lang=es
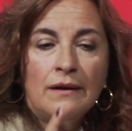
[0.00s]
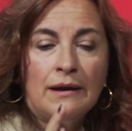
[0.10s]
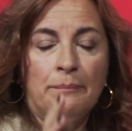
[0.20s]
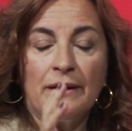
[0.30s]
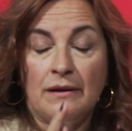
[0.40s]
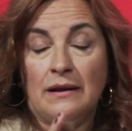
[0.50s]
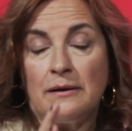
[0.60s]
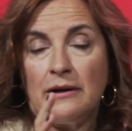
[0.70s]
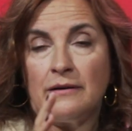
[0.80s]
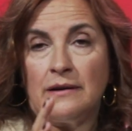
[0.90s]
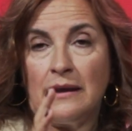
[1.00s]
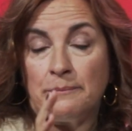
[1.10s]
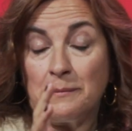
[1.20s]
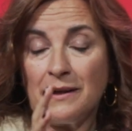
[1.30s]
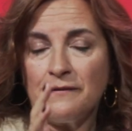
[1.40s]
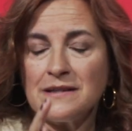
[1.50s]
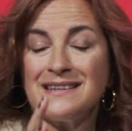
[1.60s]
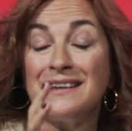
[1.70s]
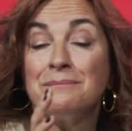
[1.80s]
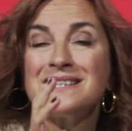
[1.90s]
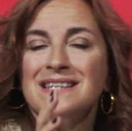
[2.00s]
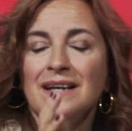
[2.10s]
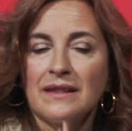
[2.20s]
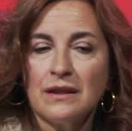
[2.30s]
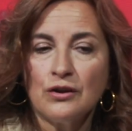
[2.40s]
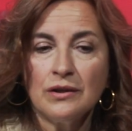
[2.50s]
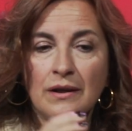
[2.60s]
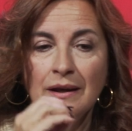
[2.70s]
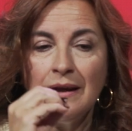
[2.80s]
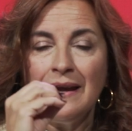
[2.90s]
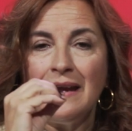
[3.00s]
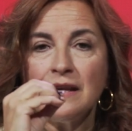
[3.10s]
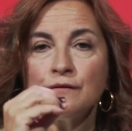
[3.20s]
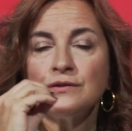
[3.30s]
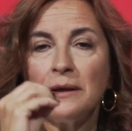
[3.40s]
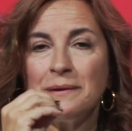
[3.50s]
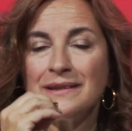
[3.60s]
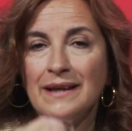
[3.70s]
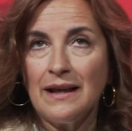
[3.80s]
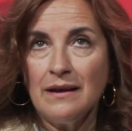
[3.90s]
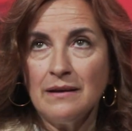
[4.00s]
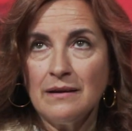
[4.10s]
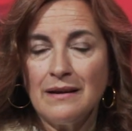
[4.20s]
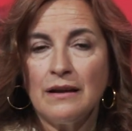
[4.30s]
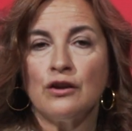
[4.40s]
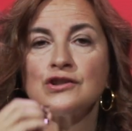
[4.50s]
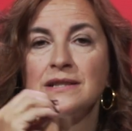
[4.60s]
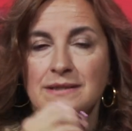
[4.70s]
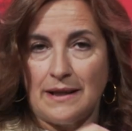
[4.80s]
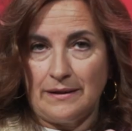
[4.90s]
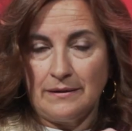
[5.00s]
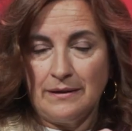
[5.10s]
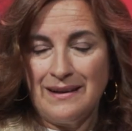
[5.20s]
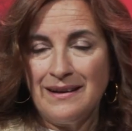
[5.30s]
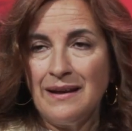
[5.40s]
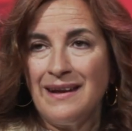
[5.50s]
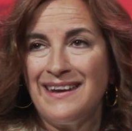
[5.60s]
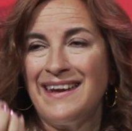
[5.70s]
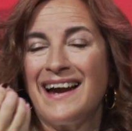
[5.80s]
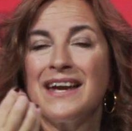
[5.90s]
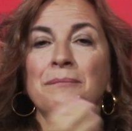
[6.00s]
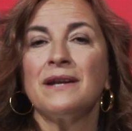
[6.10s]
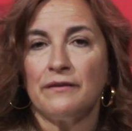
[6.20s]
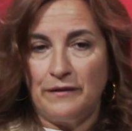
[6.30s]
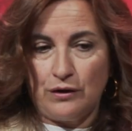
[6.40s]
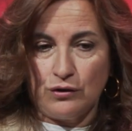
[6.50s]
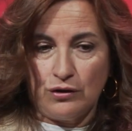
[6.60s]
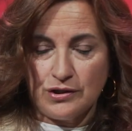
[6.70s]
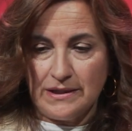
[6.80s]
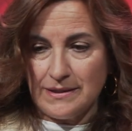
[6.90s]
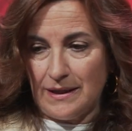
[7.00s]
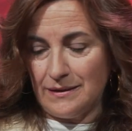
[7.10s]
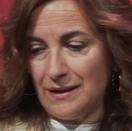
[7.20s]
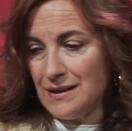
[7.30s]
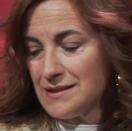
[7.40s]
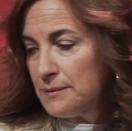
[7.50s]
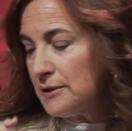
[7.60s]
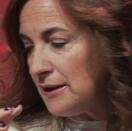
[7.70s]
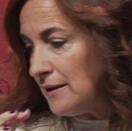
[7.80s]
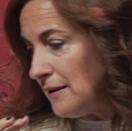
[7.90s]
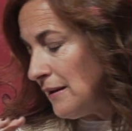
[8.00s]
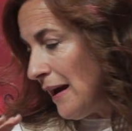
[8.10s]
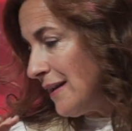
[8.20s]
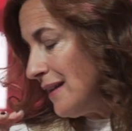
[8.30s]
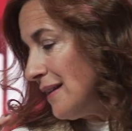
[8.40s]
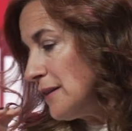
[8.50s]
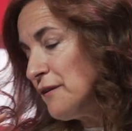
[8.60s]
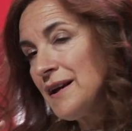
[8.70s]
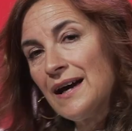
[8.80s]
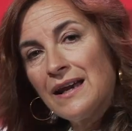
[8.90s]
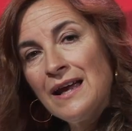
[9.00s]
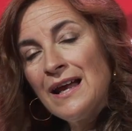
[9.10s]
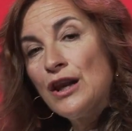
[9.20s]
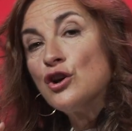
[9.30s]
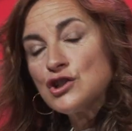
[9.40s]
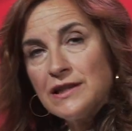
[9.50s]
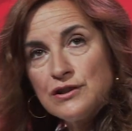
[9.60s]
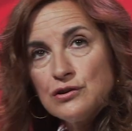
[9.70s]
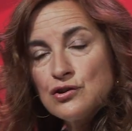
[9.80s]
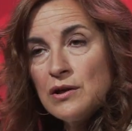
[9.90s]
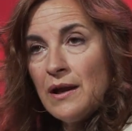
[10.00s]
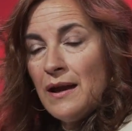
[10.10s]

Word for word: eh, en la, primera fase de investigación, es fundamental los insights. ¿Y a qué me refiero con los insights? Este, eh, hay que identificar los hechos.